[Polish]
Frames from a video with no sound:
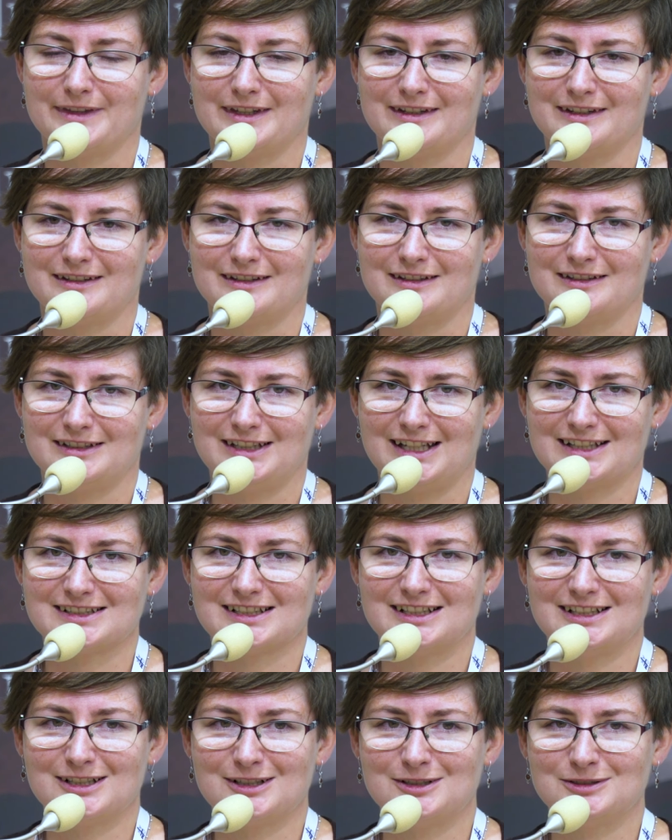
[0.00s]
e, ja z
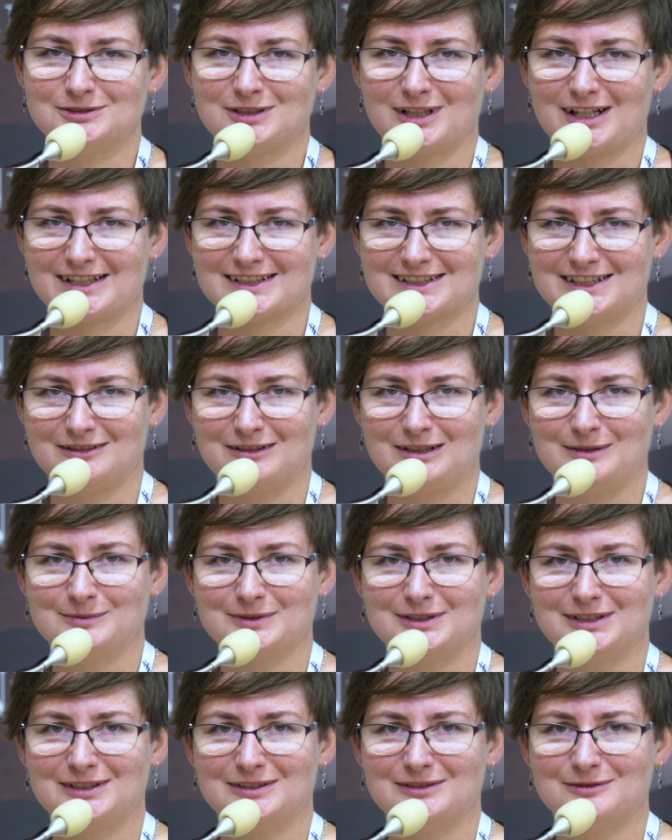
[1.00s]
Helenką
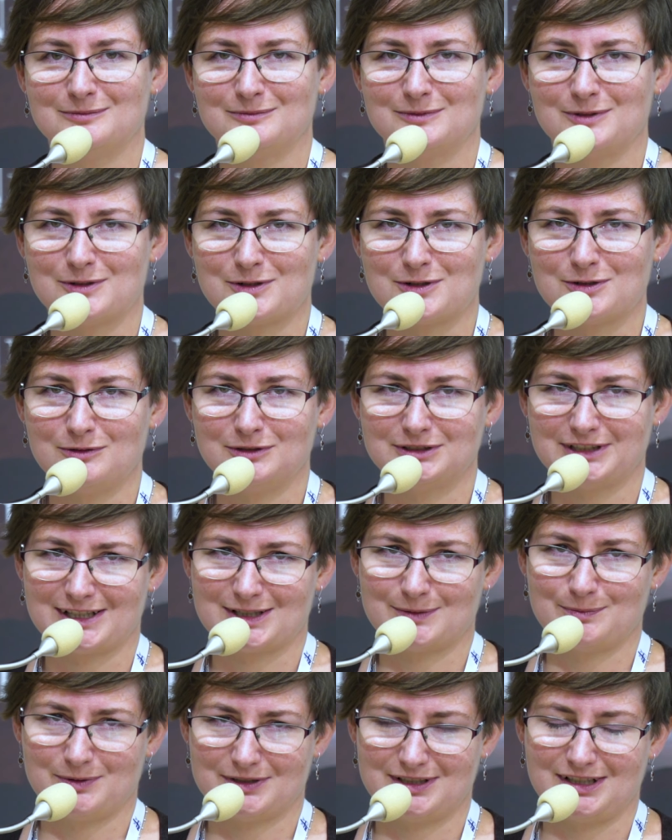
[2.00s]
dorastałam i łączyło
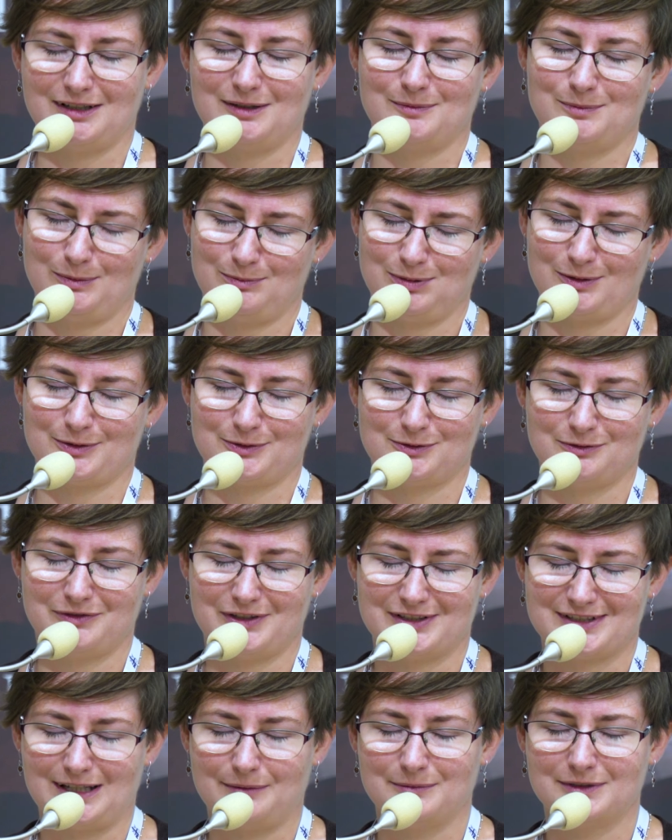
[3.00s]
nas poza po prostu
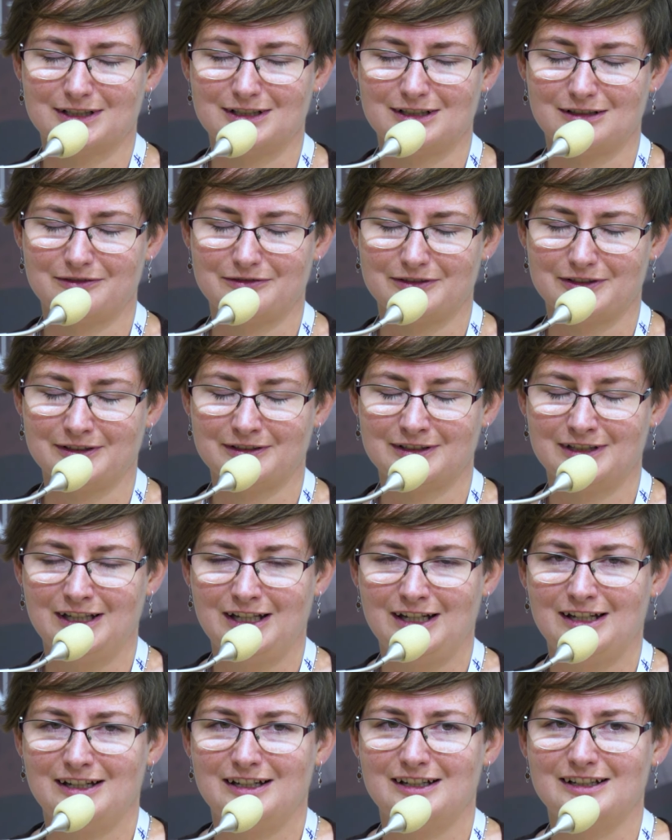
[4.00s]
więzami krwi
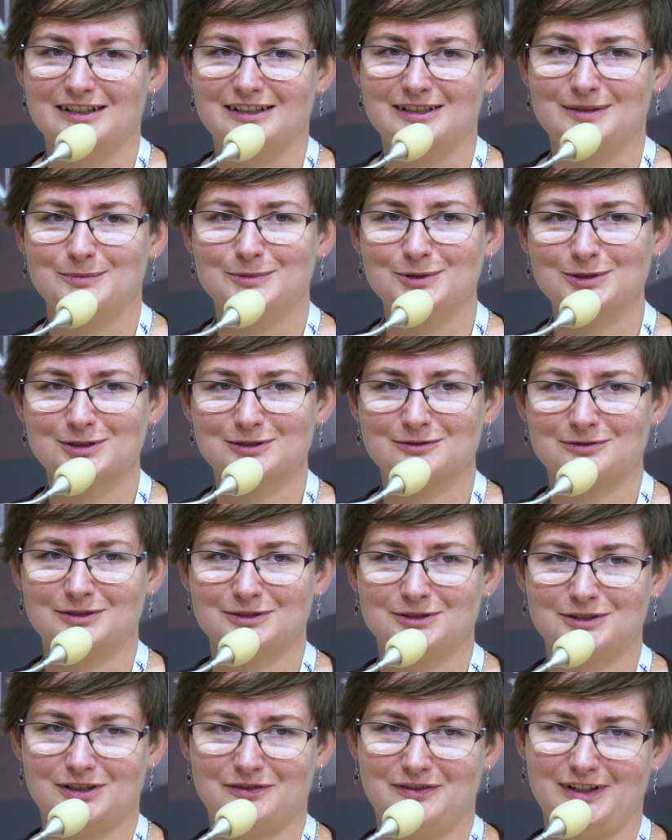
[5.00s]
e, mnóstwo
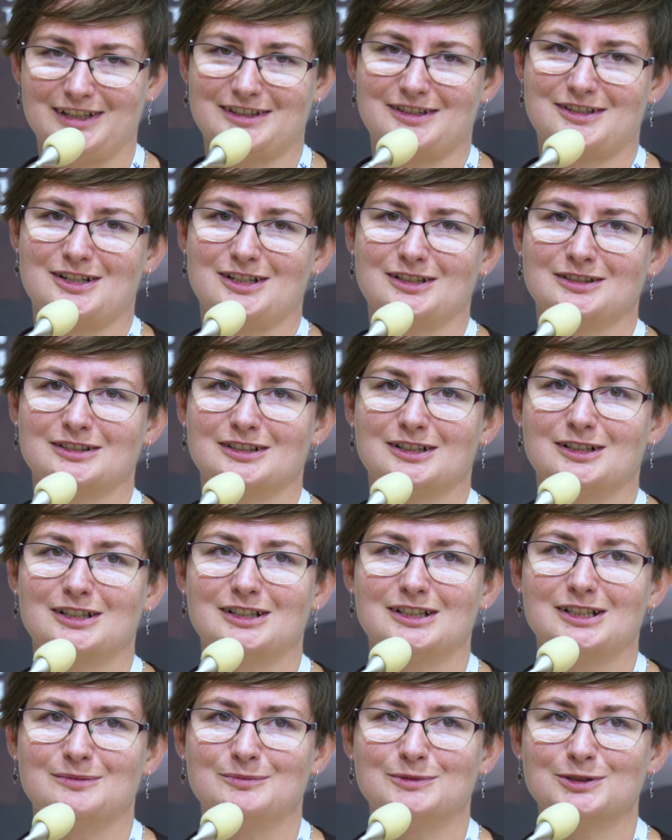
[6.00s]
doświadczeń,
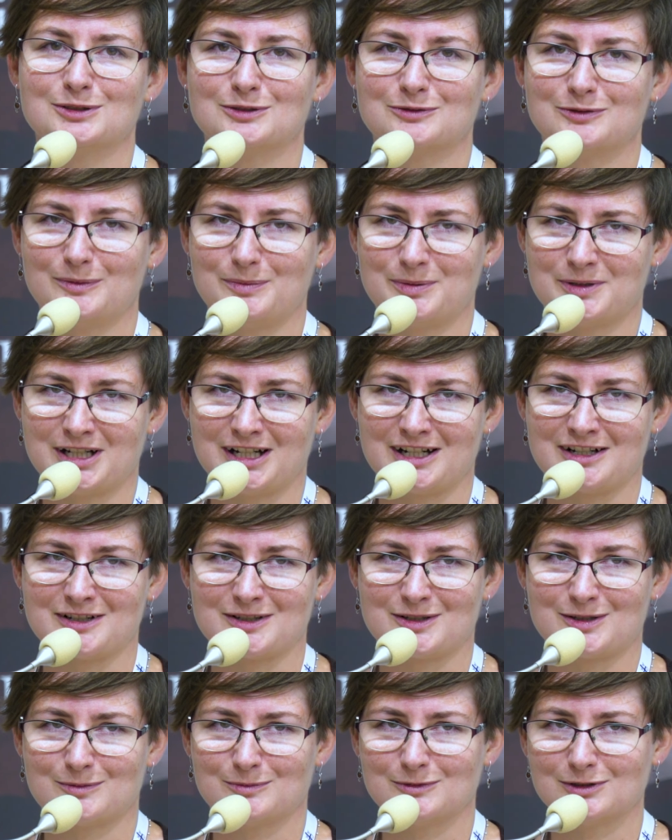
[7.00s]
mnóstwo
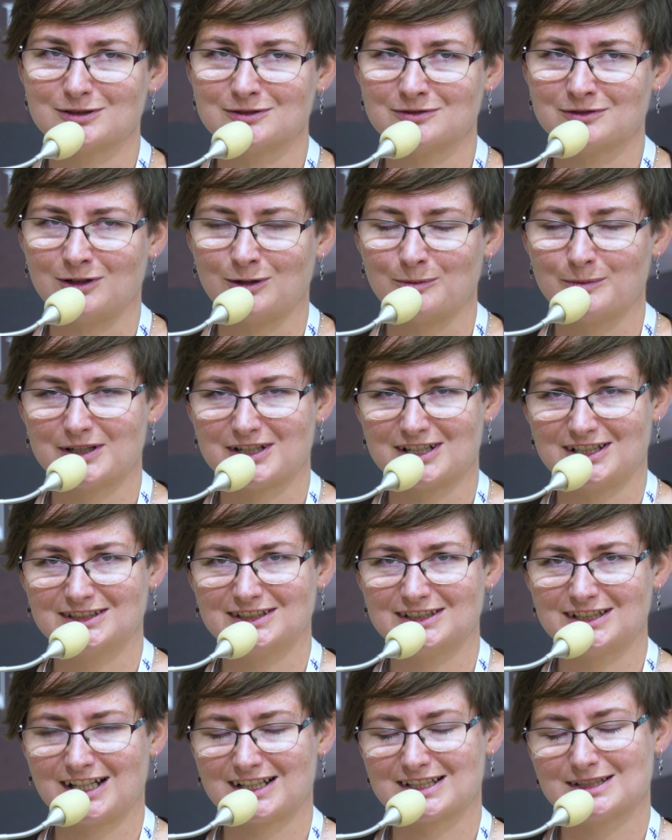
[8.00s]
przeżyć, mnóstwo
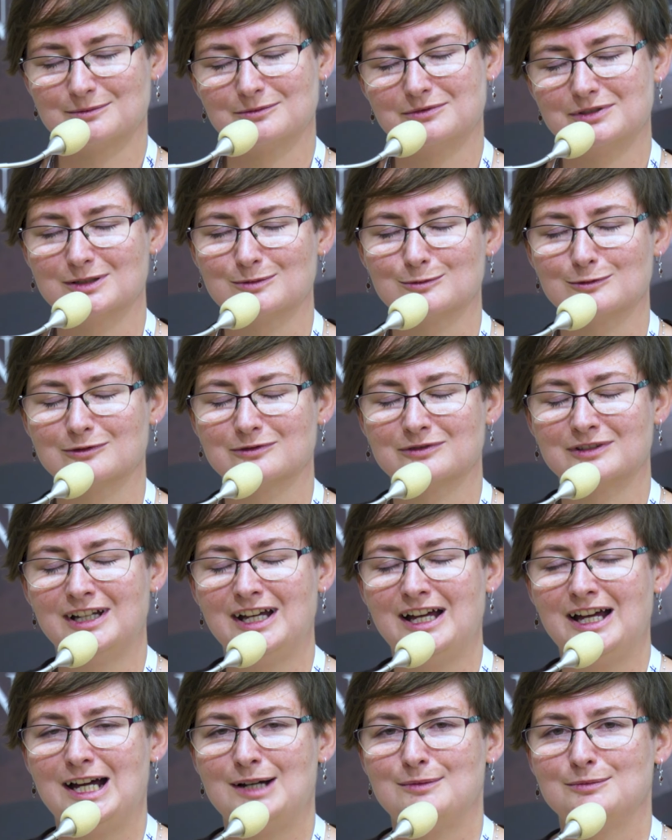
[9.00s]
obejrzanych razem filmów,
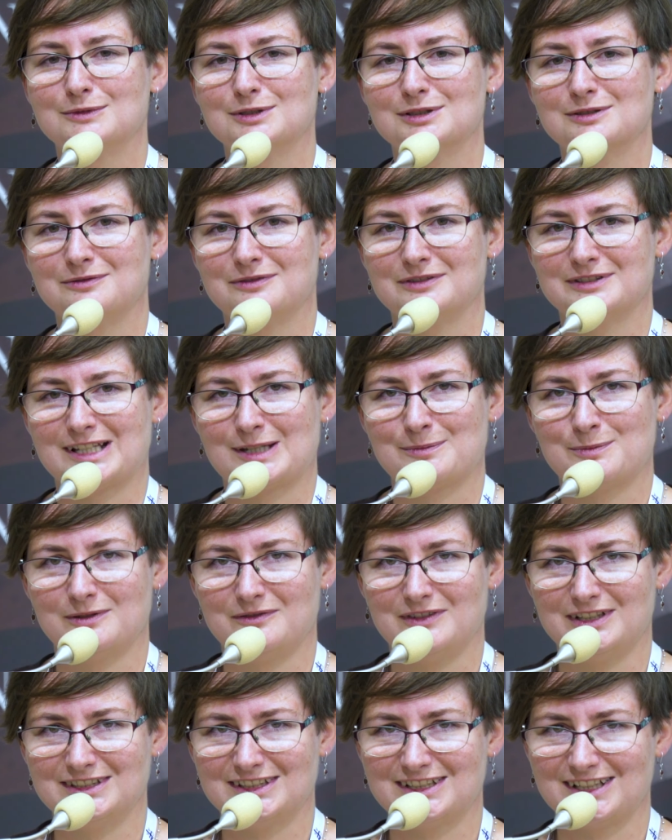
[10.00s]
mnóstwo
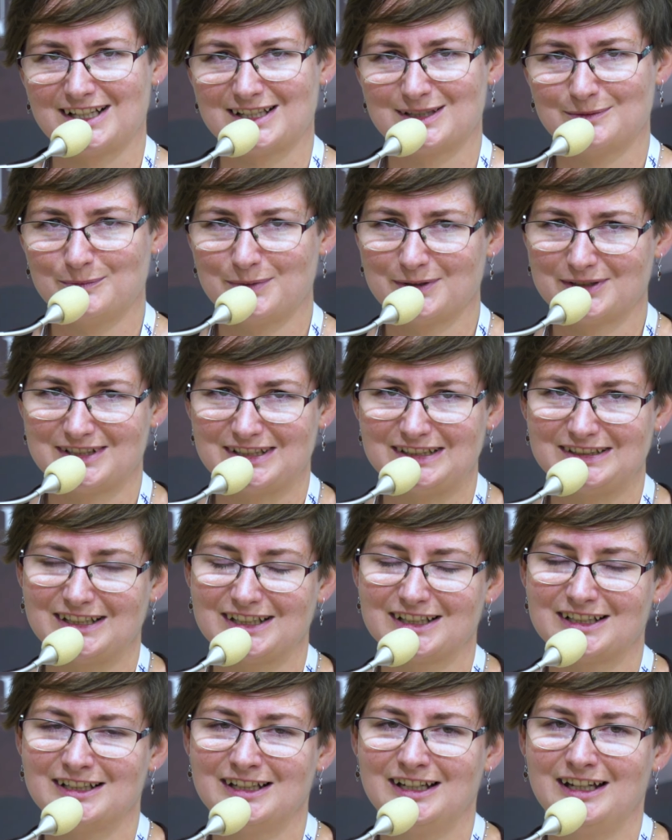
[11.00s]
zaśpiewanych razem
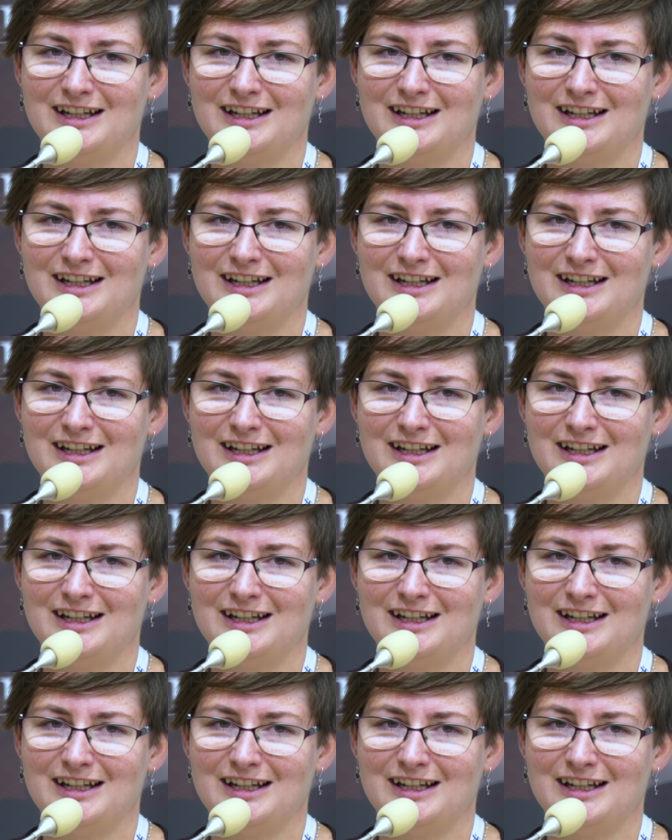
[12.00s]
piosenek.